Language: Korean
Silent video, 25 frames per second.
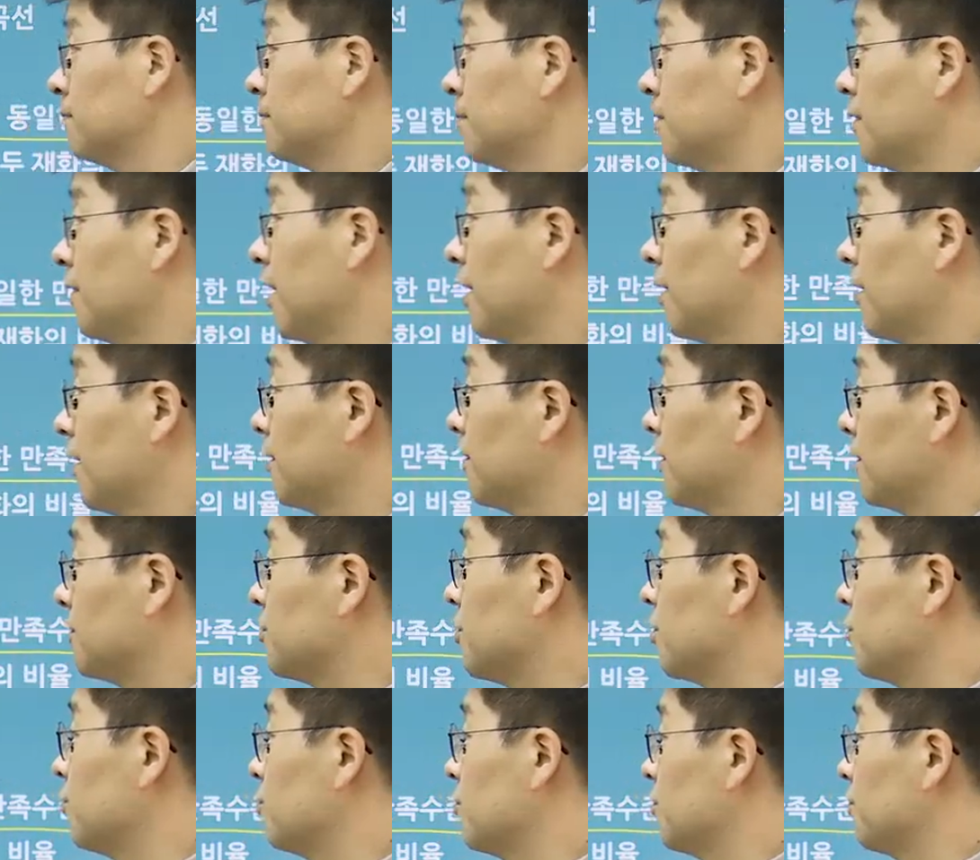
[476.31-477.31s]
한계
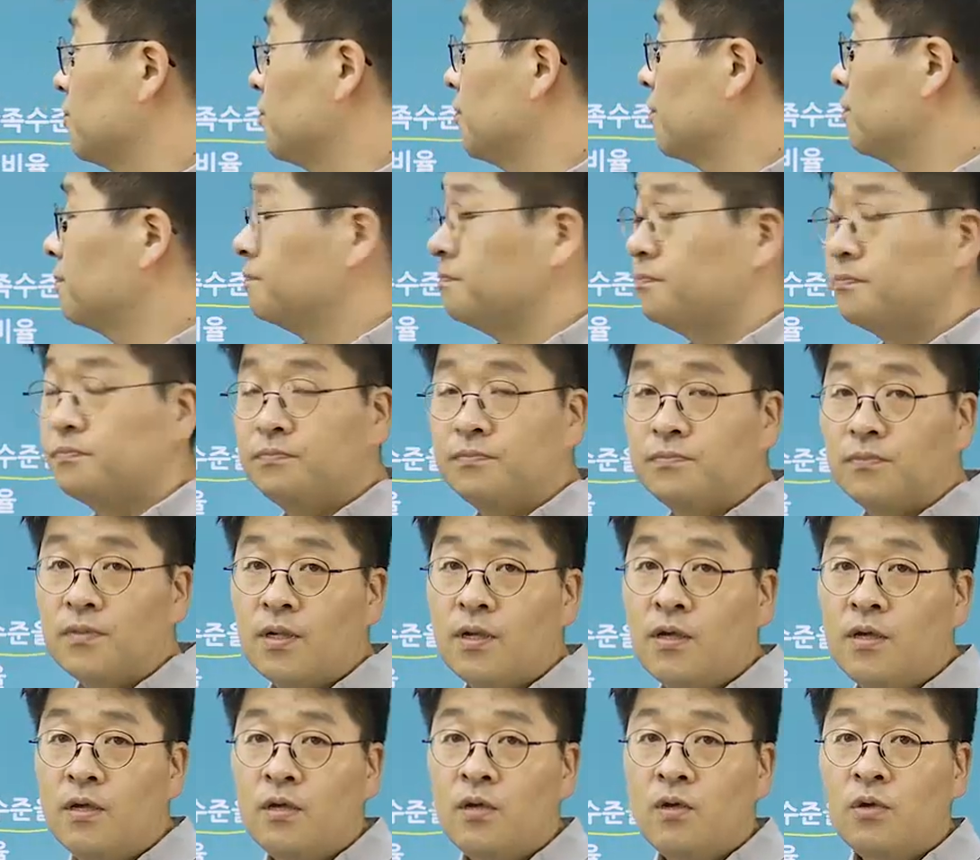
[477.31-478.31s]
대체율이고요.
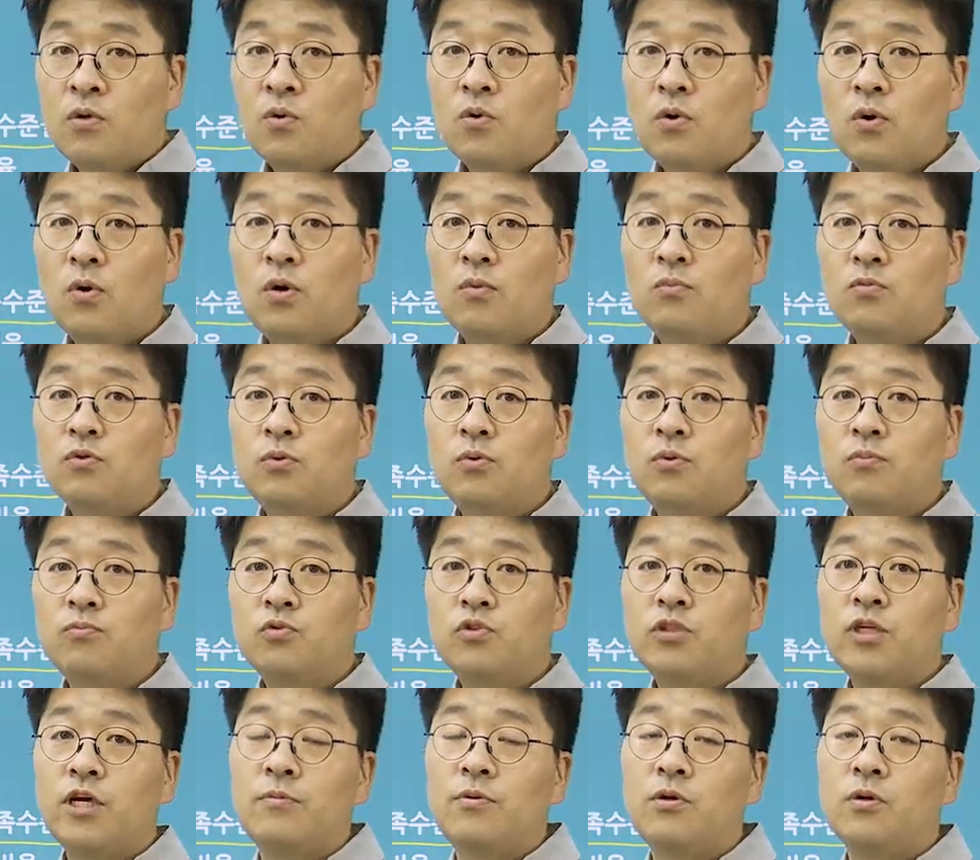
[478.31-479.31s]
이 뭐
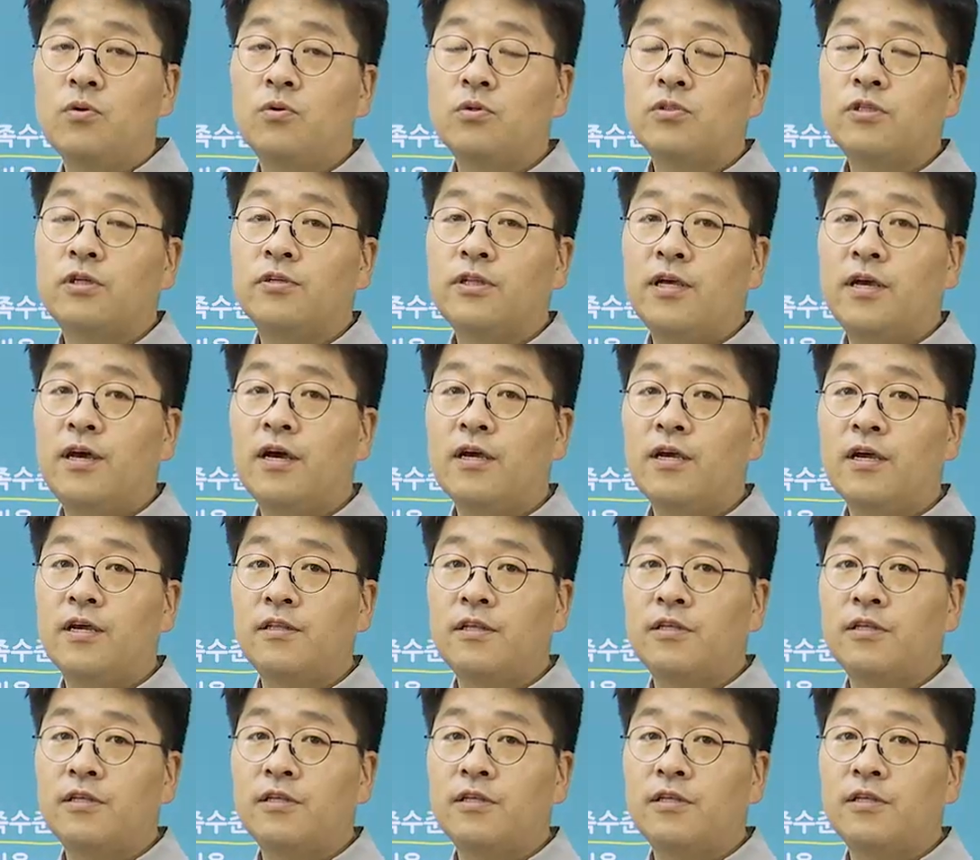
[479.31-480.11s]
무차별 곡선의 한계